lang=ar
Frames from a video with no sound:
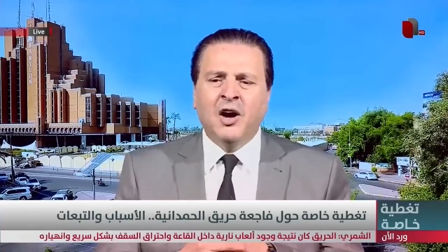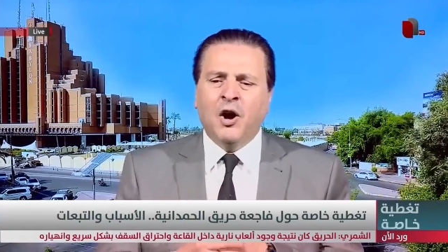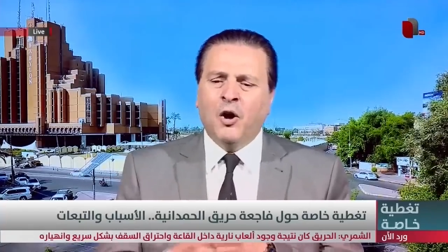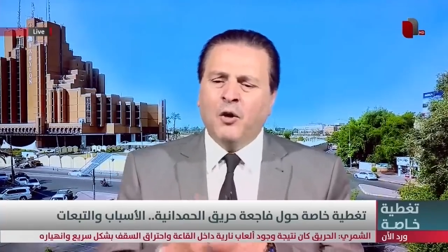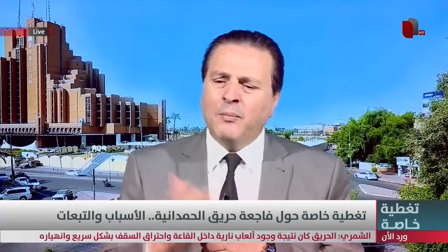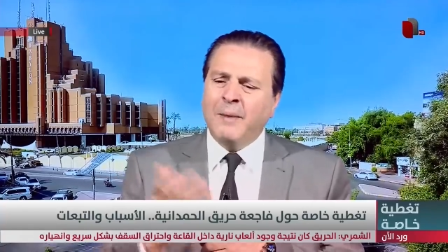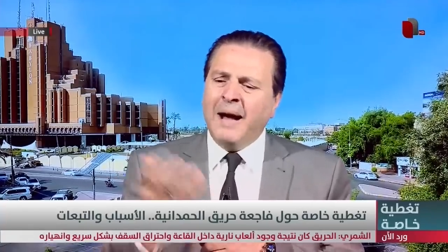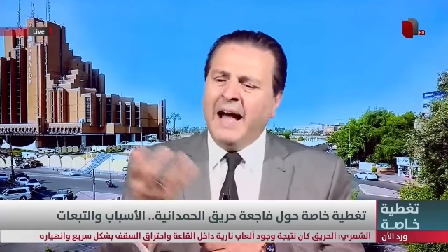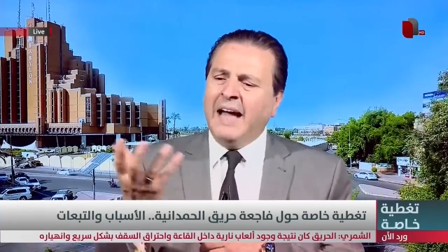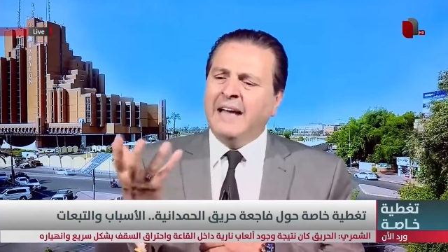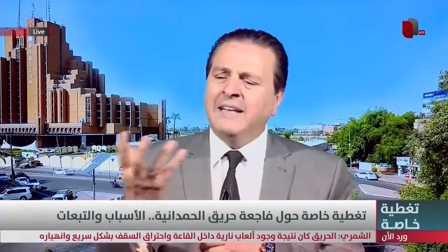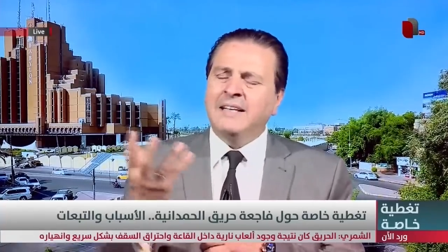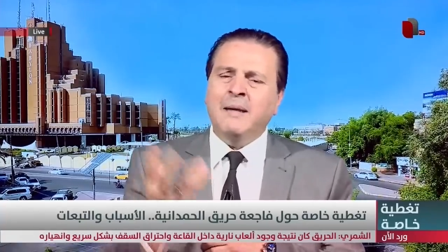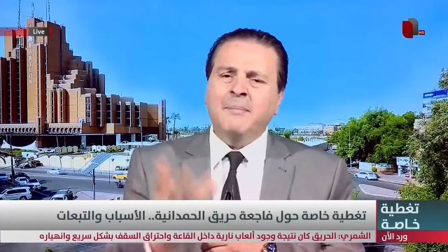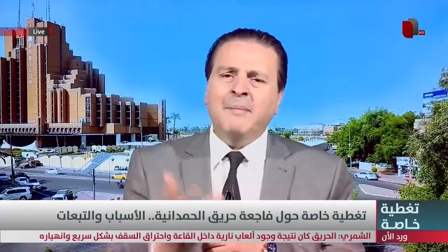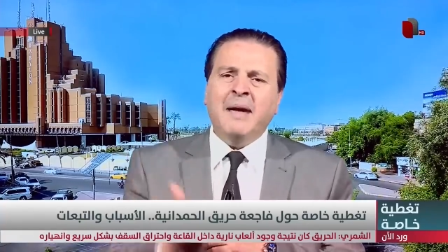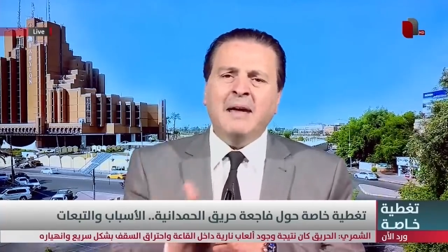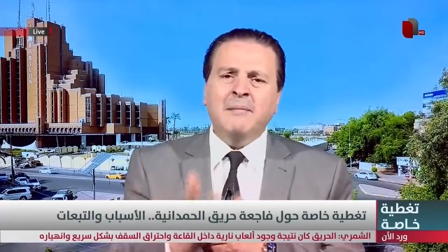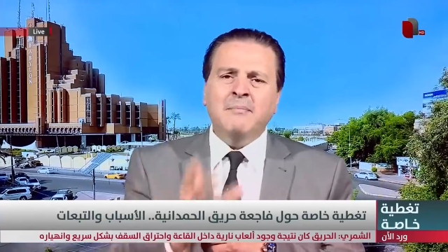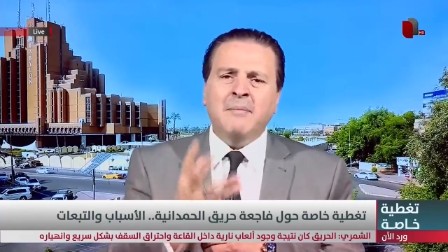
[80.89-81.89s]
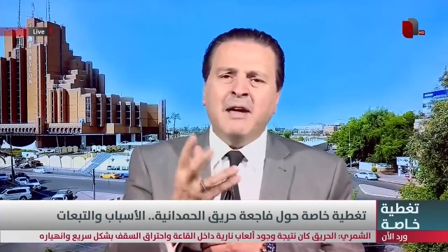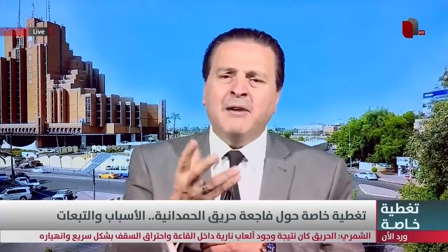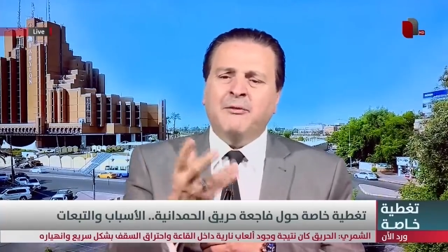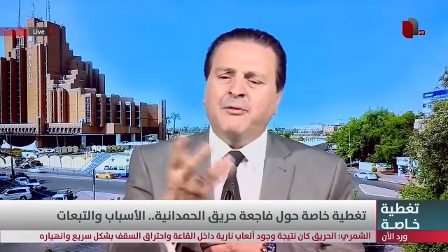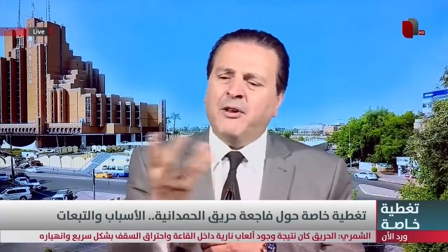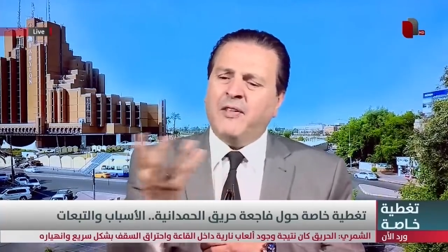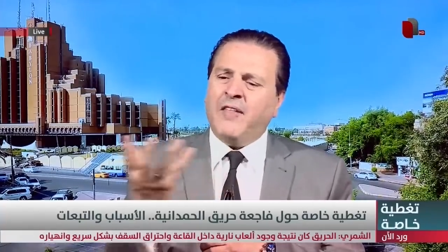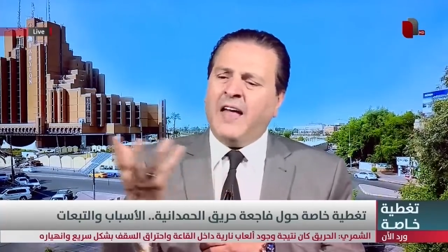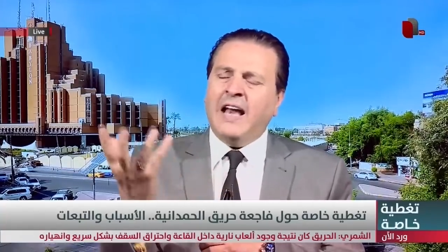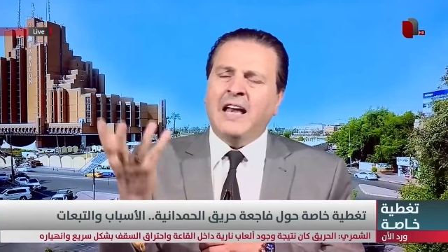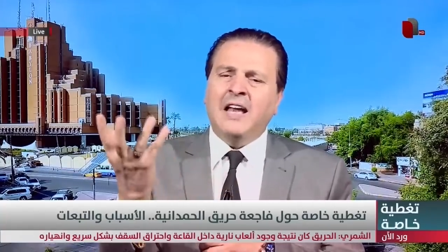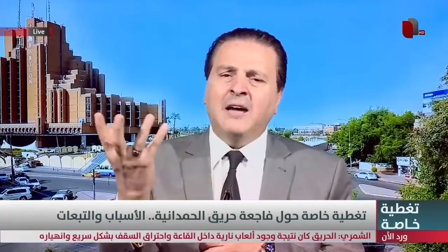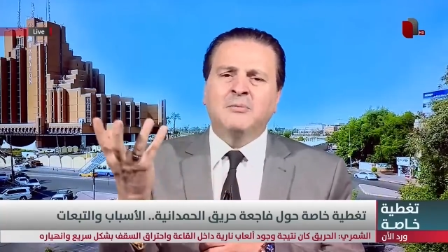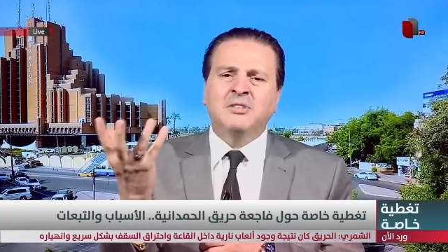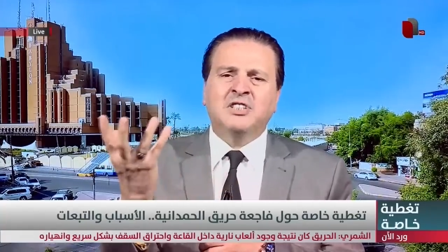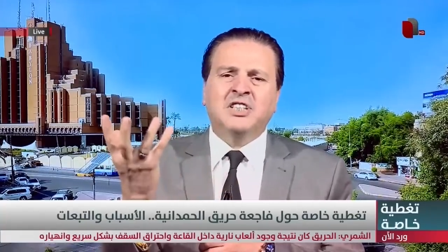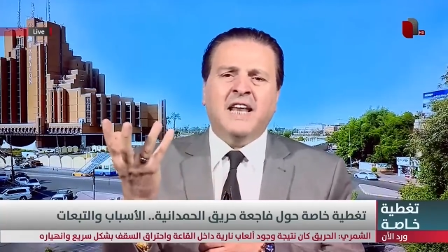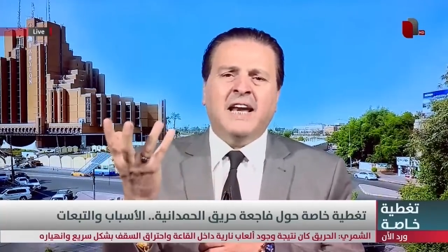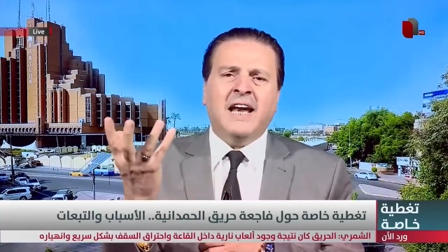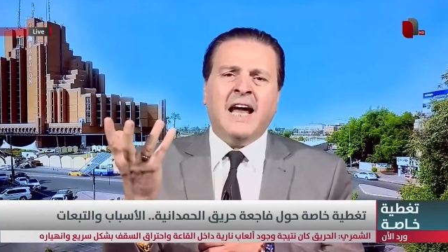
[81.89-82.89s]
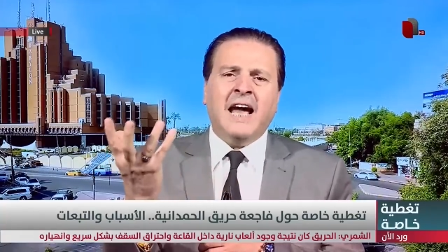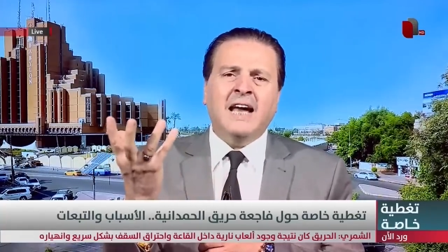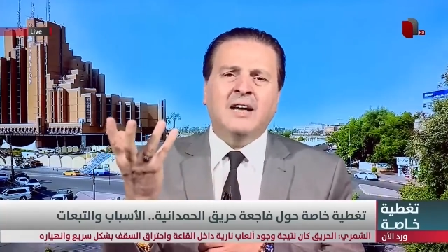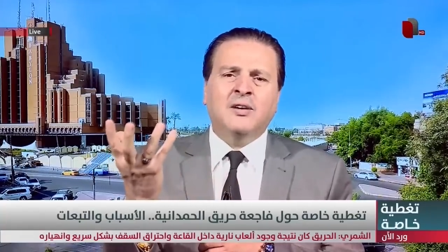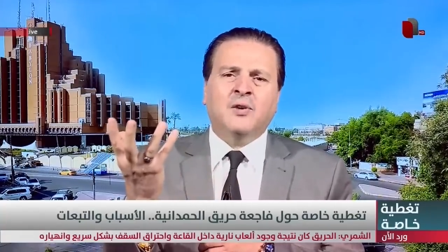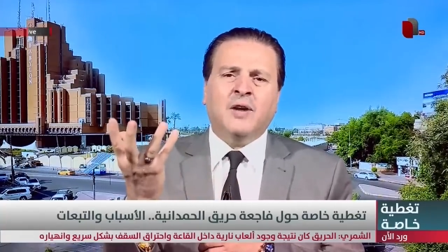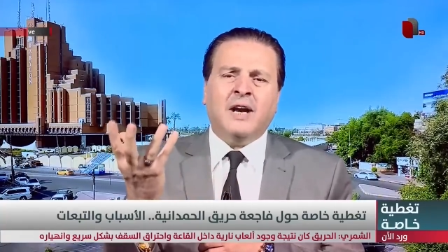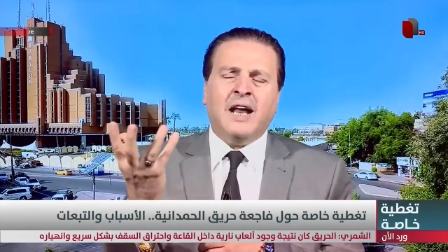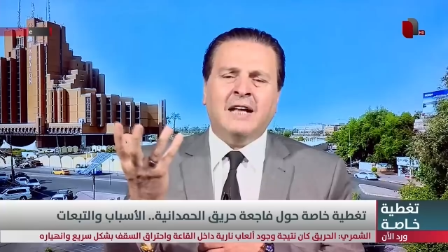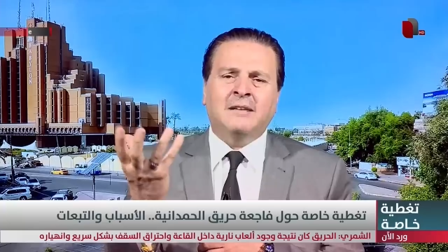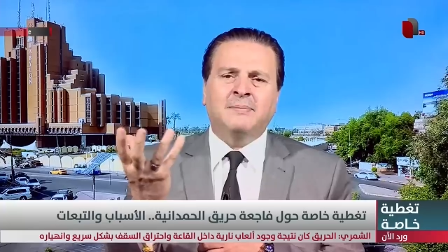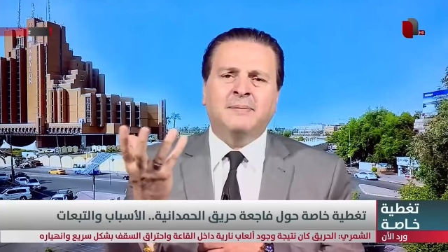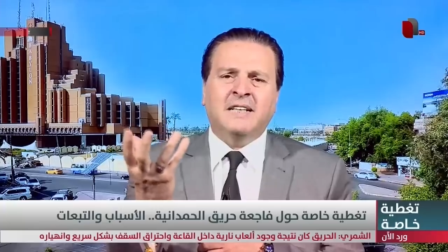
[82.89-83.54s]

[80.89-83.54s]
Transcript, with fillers: وما عنده ما يفرض عليهم يشتري هاي الكرات